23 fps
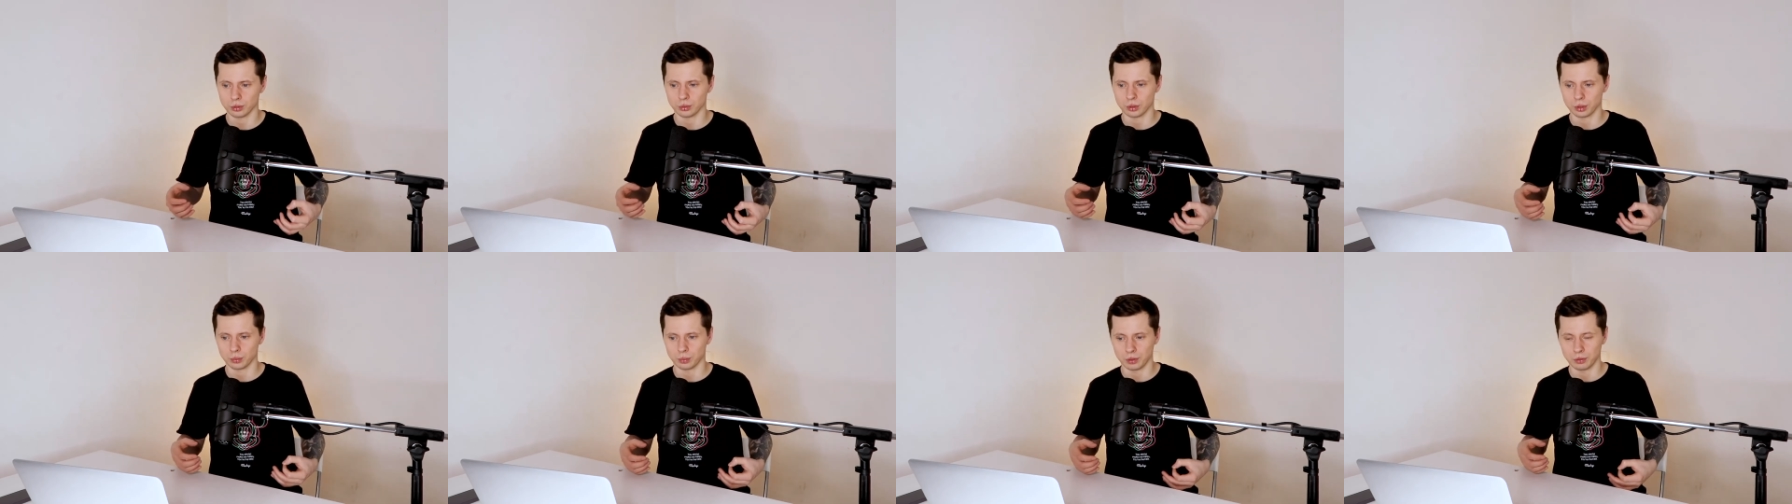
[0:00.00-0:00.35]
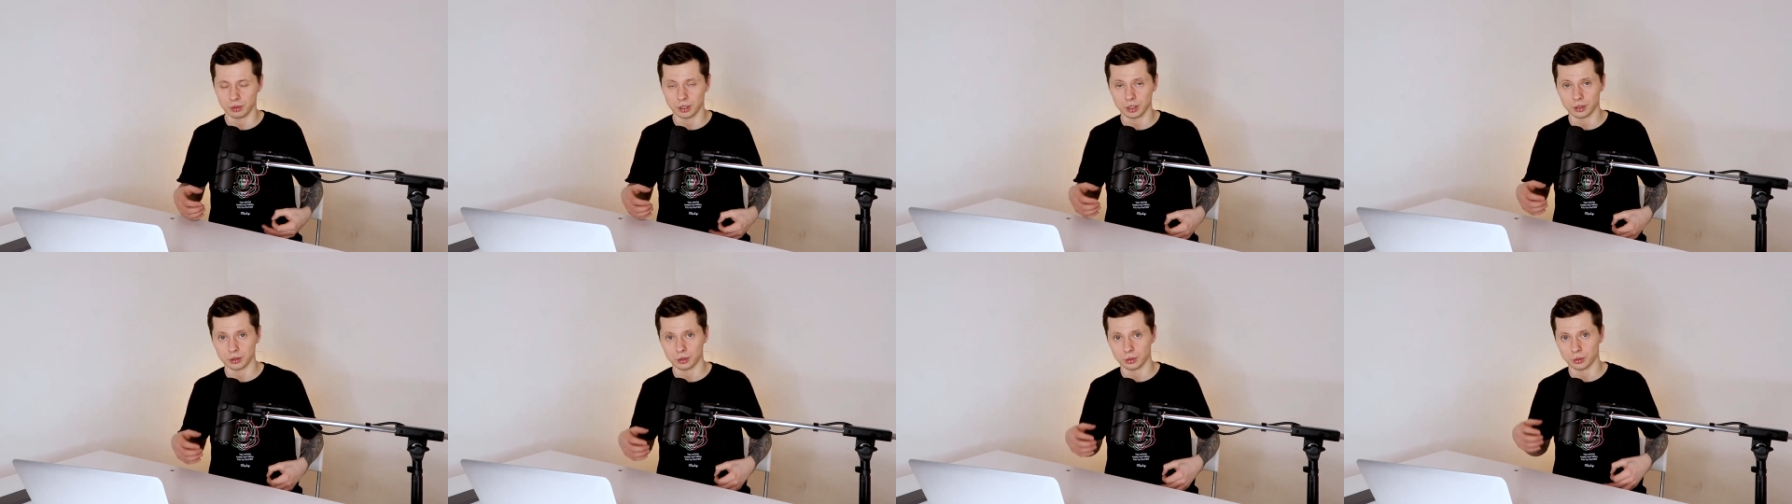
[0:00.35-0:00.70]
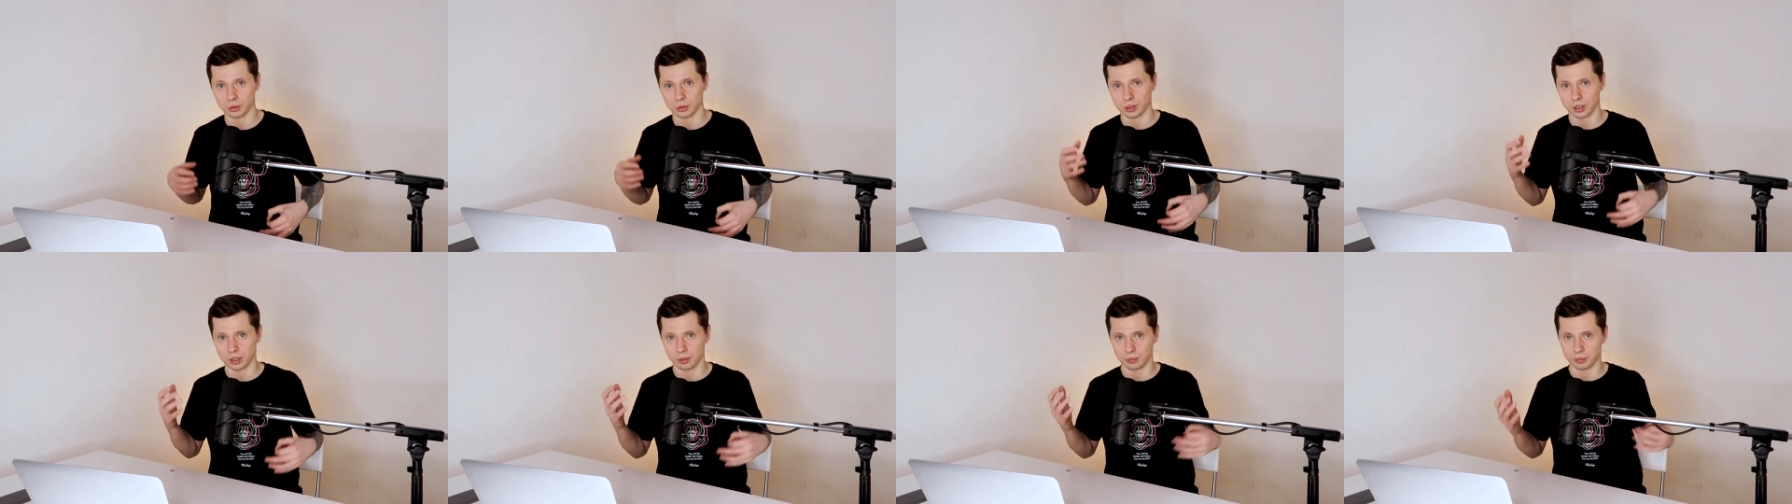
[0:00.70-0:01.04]
то отправляют
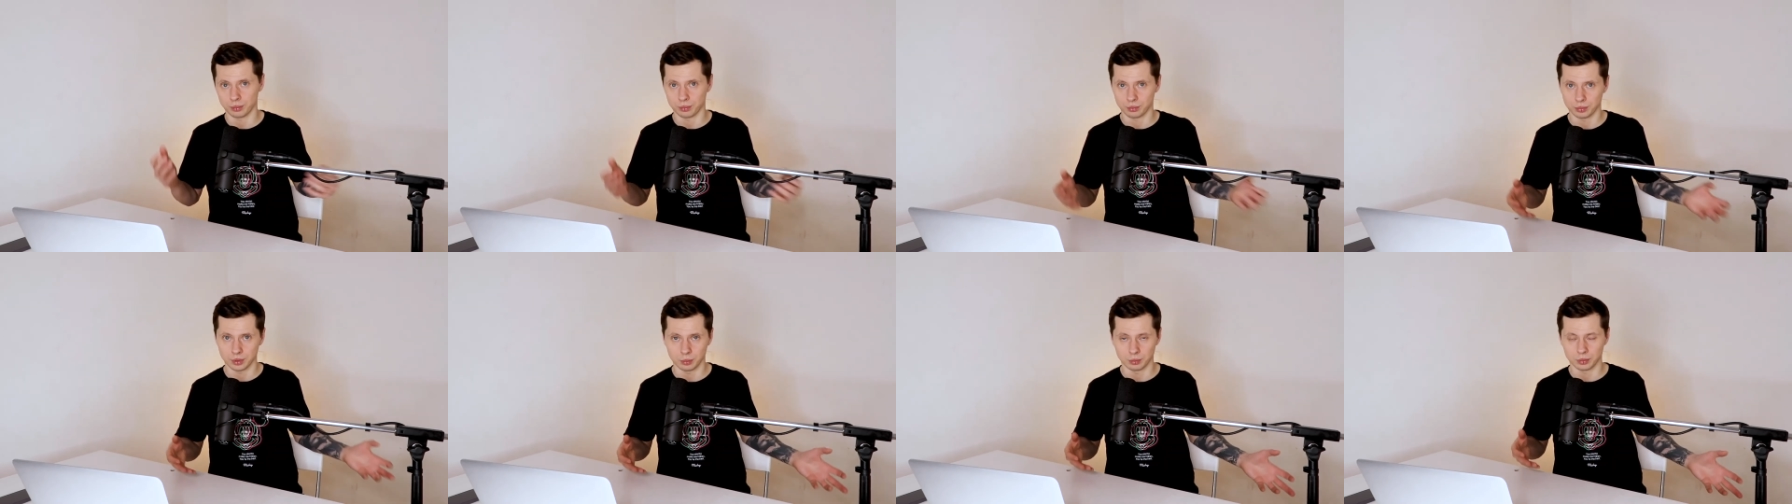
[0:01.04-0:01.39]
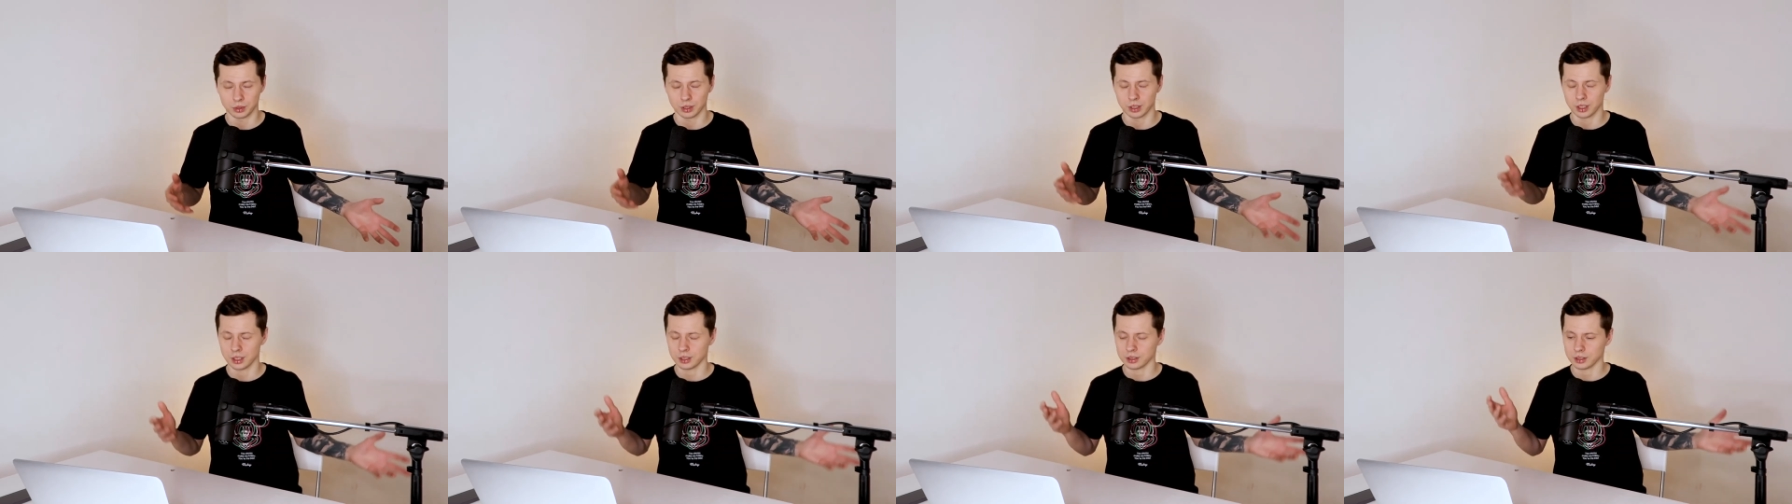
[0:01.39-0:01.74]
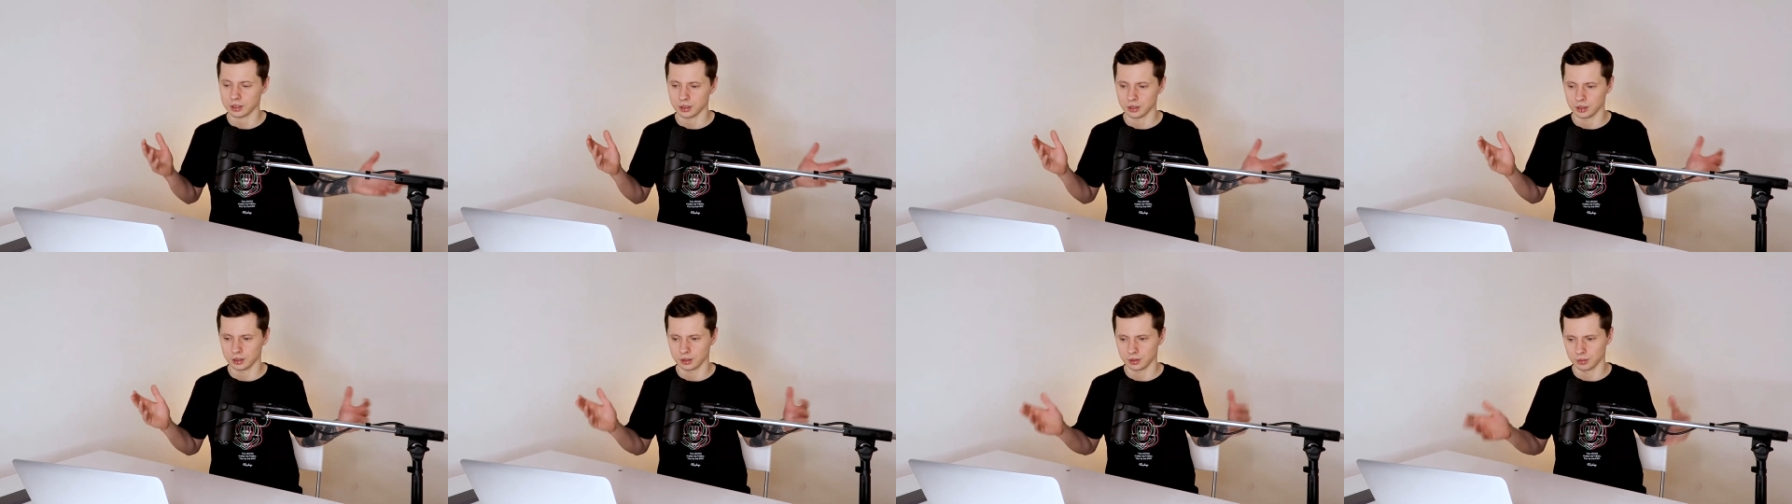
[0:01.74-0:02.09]
ее на там,
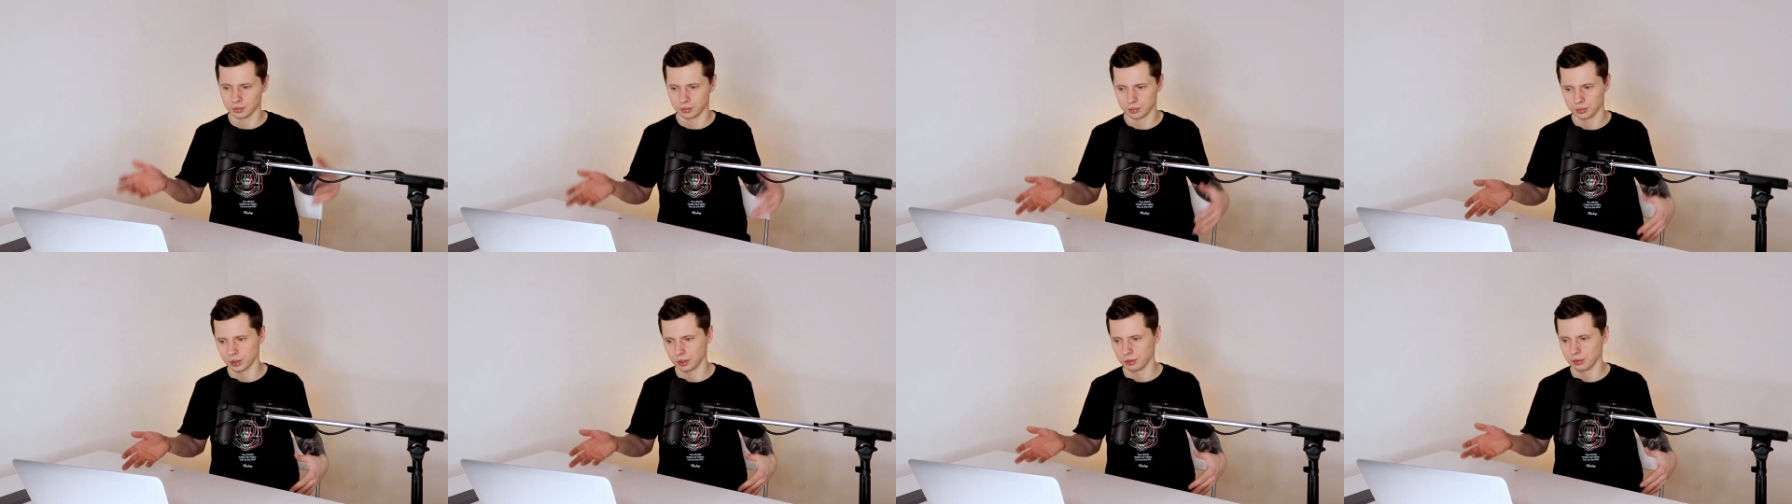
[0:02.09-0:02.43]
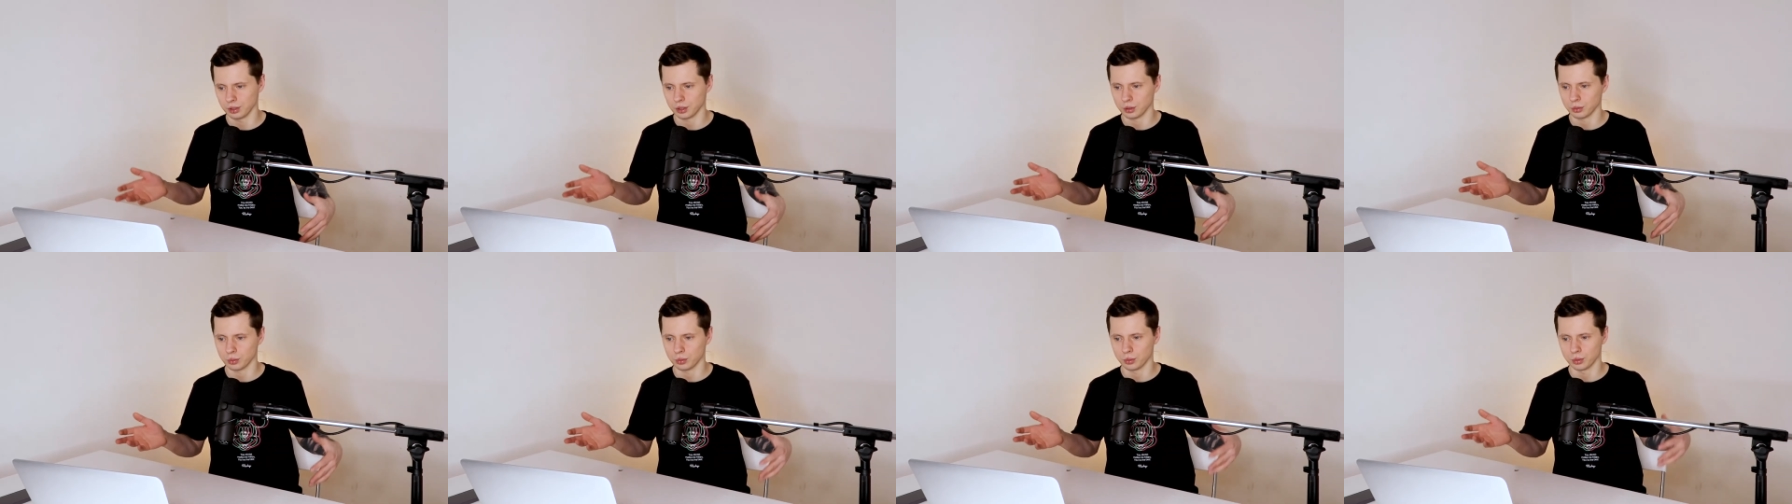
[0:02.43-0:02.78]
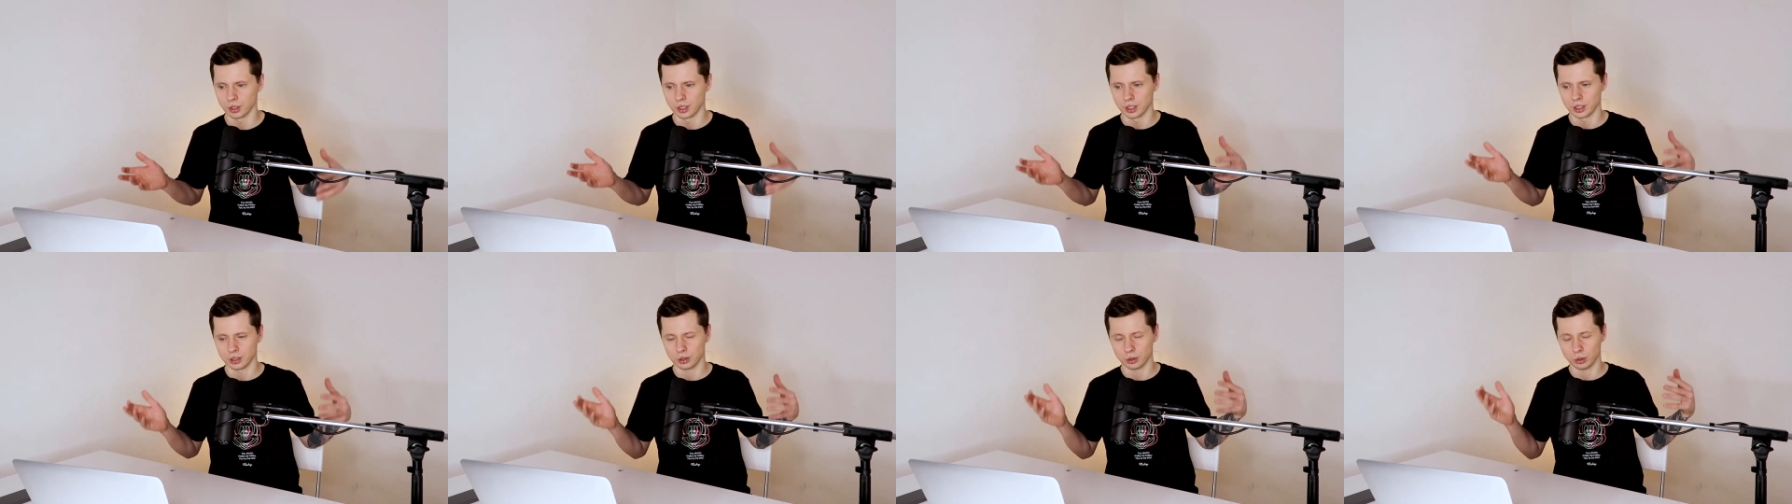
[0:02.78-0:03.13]
тесты, проверку,